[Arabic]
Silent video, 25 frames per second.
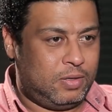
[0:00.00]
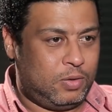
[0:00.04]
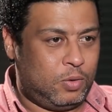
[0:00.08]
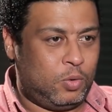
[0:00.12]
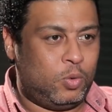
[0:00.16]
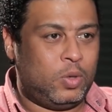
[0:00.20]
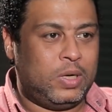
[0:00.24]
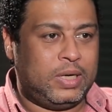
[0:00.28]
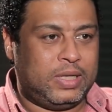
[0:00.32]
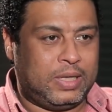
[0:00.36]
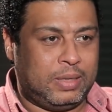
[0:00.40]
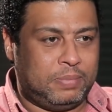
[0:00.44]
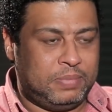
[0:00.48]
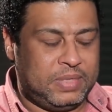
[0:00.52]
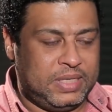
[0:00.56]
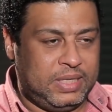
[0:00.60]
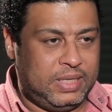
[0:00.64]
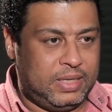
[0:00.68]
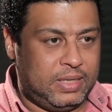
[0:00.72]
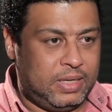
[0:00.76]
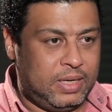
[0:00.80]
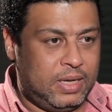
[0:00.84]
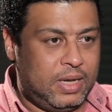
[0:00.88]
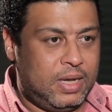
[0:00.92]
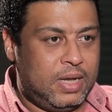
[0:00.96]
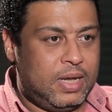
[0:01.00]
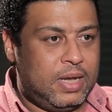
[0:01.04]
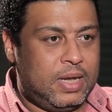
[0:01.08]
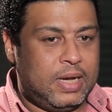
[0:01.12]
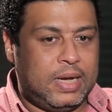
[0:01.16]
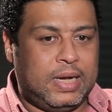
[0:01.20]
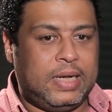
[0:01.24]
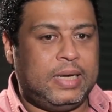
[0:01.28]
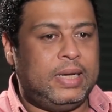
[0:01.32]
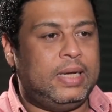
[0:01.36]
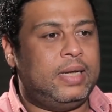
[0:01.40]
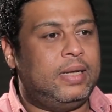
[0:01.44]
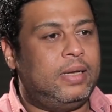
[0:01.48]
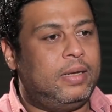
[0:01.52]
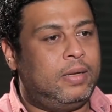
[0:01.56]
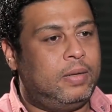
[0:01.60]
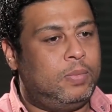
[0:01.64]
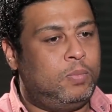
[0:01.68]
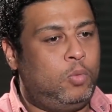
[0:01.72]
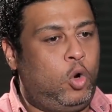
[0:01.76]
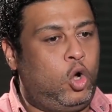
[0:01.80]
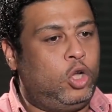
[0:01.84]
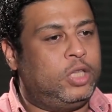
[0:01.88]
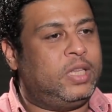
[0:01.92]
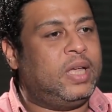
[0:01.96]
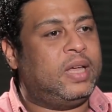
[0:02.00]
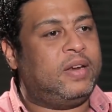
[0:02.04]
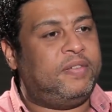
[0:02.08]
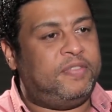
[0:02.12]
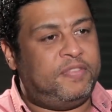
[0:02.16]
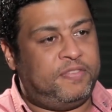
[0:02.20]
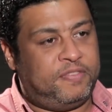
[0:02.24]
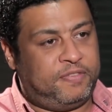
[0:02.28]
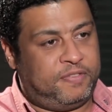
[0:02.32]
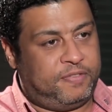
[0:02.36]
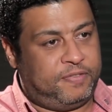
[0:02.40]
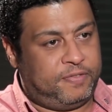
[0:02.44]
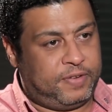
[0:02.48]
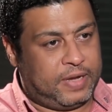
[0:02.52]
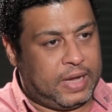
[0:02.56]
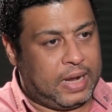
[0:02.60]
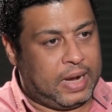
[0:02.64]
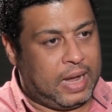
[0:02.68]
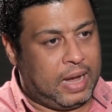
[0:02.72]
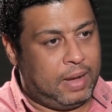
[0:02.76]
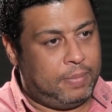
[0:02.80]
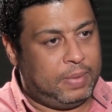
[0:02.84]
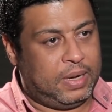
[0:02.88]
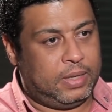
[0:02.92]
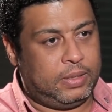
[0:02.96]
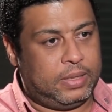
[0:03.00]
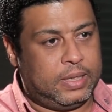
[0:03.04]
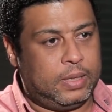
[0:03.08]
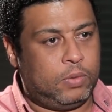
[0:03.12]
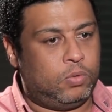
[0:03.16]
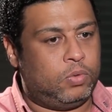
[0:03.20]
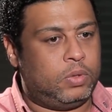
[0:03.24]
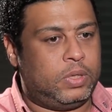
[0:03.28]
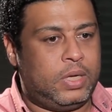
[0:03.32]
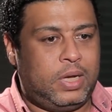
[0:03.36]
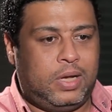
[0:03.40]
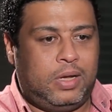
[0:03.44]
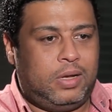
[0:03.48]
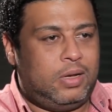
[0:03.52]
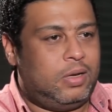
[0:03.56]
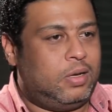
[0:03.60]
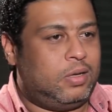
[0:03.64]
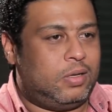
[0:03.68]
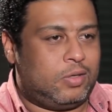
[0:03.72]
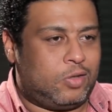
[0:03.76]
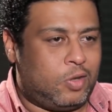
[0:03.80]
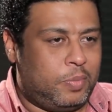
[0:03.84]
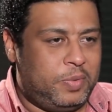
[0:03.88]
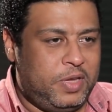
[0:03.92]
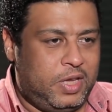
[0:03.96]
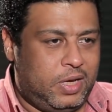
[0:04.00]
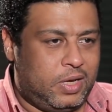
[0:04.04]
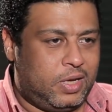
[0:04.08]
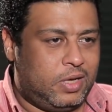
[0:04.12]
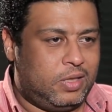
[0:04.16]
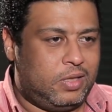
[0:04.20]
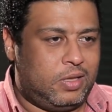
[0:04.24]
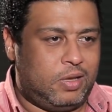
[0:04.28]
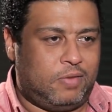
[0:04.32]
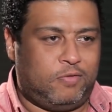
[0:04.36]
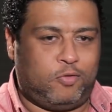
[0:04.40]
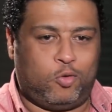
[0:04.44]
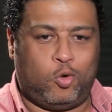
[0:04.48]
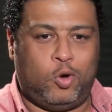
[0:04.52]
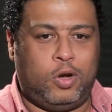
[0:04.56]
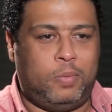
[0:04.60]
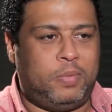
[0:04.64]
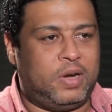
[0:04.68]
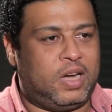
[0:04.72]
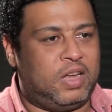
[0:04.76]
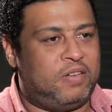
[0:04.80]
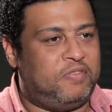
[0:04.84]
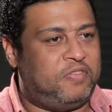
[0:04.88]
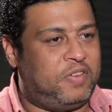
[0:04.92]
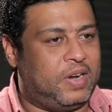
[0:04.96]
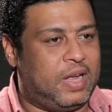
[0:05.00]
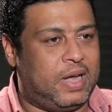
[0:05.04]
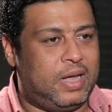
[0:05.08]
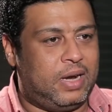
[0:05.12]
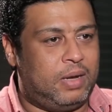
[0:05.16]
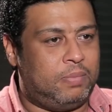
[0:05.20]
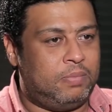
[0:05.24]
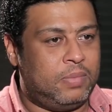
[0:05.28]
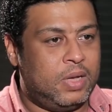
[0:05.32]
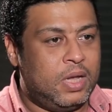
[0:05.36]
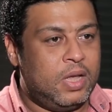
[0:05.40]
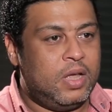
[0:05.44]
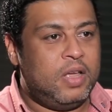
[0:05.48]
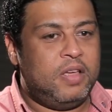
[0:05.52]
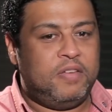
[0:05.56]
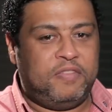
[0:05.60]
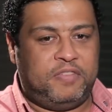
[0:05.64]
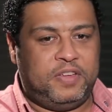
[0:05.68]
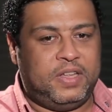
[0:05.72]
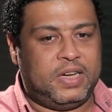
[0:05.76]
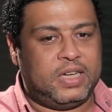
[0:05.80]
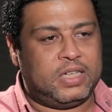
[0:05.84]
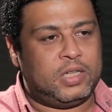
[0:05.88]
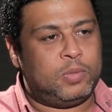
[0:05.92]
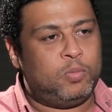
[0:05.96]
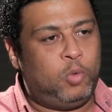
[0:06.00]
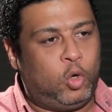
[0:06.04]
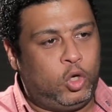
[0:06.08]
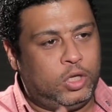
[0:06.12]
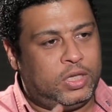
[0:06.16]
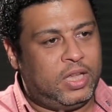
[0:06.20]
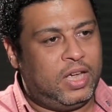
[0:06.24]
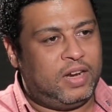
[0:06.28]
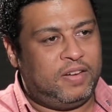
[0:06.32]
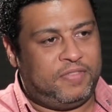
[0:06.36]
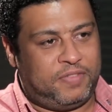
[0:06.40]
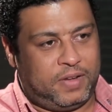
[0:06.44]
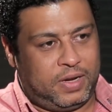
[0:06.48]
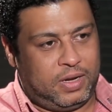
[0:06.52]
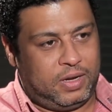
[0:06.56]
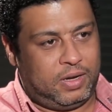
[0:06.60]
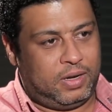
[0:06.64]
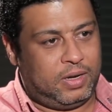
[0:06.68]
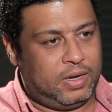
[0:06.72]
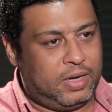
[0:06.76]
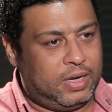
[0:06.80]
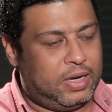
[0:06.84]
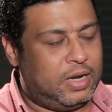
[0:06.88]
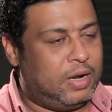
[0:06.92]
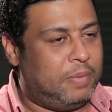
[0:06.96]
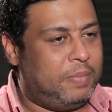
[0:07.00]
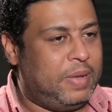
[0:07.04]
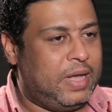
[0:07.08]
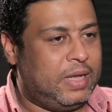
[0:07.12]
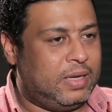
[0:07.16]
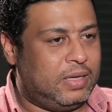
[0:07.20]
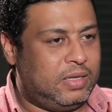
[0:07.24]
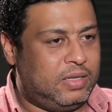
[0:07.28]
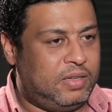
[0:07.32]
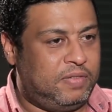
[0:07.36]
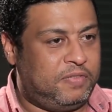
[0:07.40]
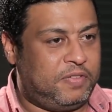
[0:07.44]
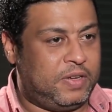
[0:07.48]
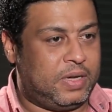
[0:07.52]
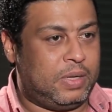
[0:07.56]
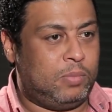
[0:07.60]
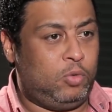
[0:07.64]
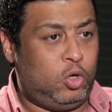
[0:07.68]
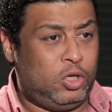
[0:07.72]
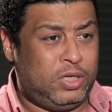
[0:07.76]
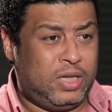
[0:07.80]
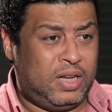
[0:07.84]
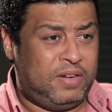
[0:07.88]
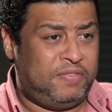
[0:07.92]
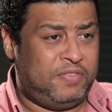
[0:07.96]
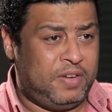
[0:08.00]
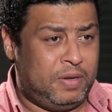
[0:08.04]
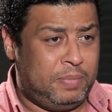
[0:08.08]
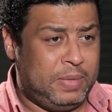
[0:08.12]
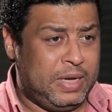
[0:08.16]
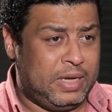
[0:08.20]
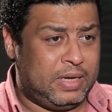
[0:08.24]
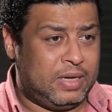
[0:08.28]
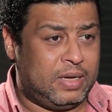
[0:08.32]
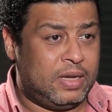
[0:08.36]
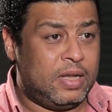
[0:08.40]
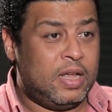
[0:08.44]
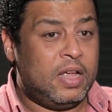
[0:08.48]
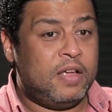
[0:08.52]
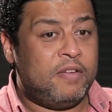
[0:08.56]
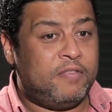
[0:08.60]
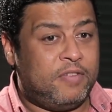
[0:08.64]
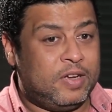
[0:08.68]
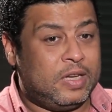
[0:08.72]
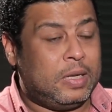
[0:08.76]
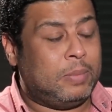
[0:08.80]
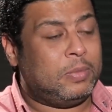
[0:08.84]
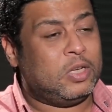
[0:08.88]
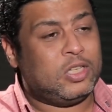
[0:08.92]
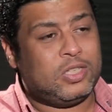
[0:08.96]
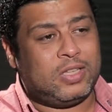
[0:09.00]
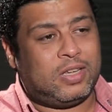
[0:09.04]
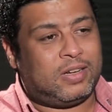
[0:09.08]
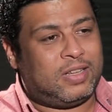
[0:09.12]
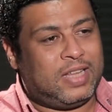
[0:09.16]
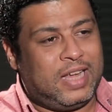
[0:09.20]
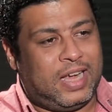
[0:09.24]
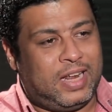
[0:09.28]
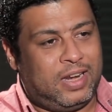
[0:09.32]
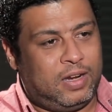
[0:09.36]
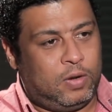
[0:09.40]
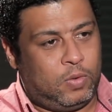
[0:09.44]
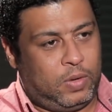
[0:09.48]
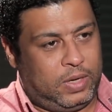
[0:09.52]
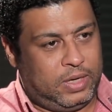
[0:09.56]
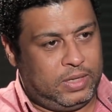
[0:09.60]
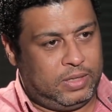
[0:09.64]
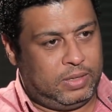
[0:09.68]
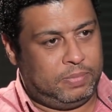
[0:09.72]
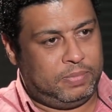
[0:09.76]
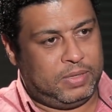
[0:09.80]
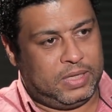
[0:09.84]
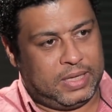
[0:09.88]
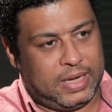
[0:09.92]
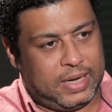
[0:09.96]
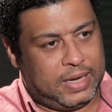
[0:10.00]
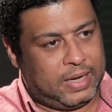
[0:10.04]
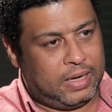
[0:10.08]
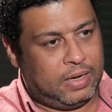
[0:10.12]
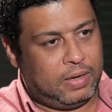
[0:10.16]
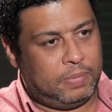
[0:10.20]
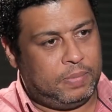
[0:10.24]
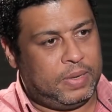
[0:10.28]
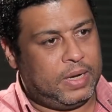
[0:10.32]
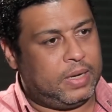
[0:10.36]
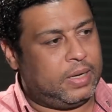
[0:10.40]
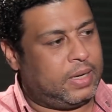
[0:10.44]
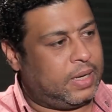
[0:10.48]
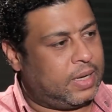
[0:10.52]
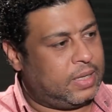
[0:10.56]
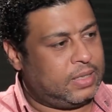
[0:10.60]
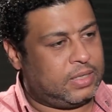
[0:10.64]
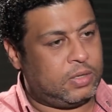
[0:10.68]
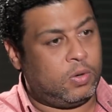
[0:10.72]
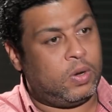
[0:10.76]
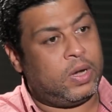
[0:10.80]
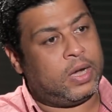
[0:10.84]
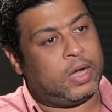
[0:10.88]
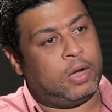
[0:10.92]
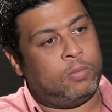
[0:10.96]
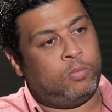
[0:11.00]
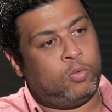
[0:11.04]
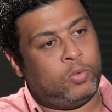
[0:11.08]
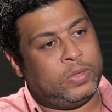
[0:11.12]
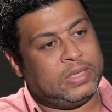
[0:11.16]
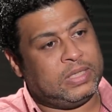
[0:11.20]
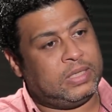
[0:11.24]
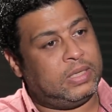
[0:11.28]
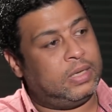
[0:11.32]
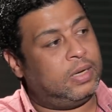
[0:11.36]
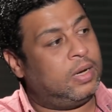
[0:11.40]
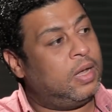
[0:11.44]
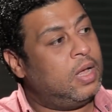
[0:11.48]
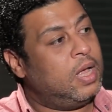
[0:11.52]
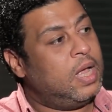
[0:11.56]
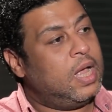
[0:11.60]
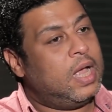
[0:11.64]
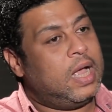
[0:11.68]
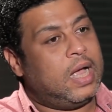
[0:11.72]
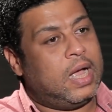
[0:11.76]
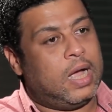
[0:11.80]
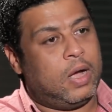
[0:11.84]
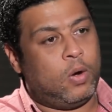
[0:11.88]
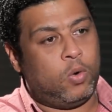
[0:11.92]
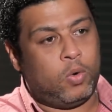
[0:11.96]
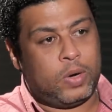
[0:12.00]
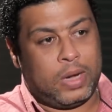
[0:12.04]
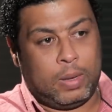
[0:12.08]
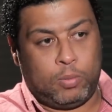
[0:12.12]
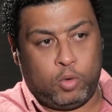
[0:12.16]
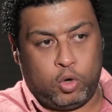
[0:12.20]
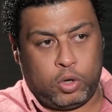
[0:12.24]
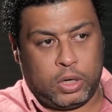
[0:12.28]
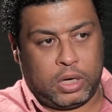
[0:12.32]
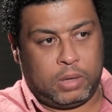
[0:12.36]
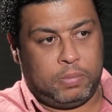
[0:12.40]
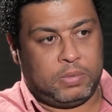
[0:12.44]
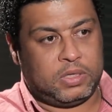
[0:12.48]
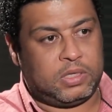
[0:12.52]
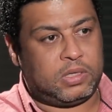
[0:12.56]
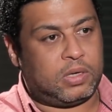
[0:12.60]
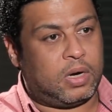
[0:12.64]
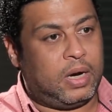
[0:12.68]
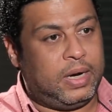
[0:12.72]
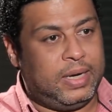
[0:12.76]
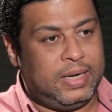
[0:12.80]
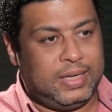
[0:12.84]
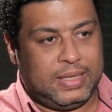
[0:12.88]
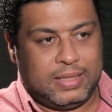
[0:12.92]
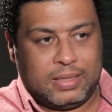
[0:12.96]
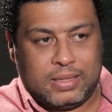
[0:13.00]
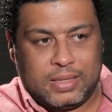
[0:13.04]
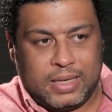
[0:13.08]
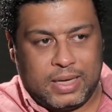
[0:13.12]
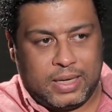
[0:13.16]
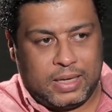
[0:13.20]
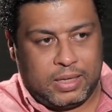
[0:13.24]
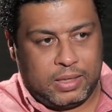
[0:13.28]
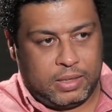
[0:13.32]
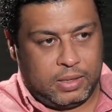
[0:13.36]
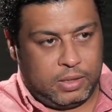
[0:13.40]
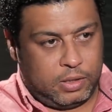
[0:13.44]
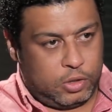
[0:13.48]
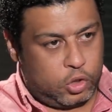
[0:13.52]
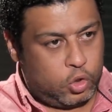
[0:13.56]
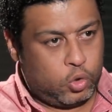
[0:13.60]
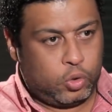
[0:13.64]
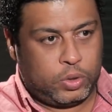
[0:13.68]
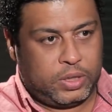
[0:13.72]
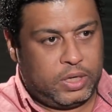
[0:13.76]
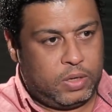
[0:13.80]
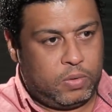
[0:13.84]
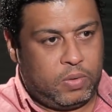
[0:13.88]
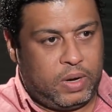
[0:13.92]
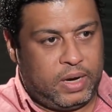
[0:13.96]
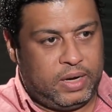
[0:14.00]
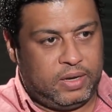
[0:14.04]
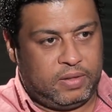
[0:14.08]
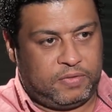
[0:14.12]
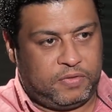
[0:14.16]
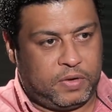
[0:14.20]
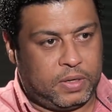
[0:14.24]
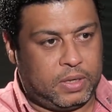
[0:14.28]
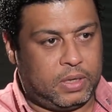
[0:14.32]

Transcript: هو التمثيل انا محترف العمل ده وده طبيعي جدا في كل مكان في العالم في ناس محترفه للمهنه دي فانا محترف المهنه فده مصدر دخل الوحيد من داخل المهنه سواء كممثل او كمخرج مسرحي ده شغل الوحيد